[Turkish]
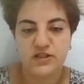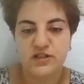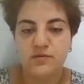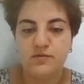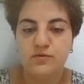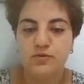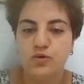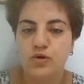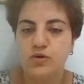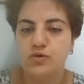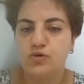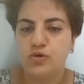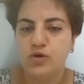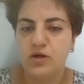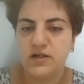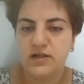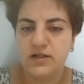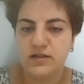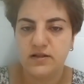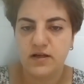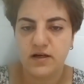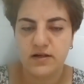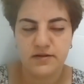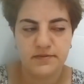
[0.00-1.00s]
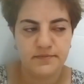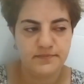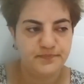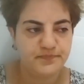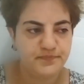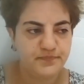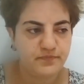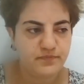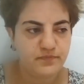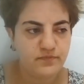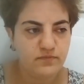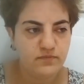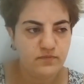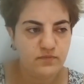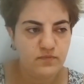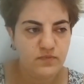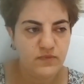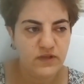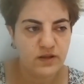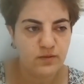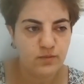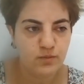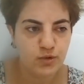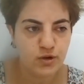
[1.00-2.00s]
Şimdi dün düne kadar
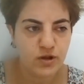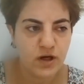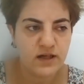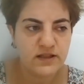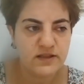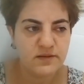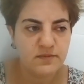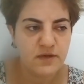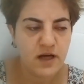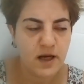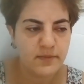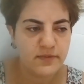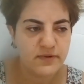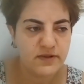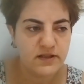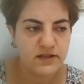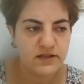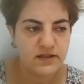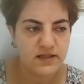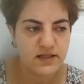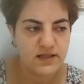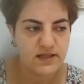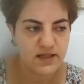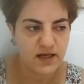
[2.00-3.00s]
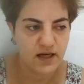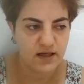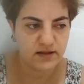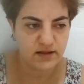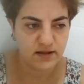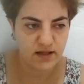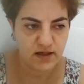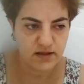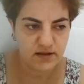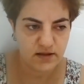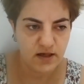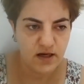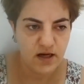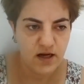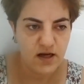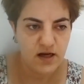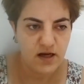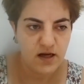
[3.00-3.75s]
bu yardım yaptığın insanlar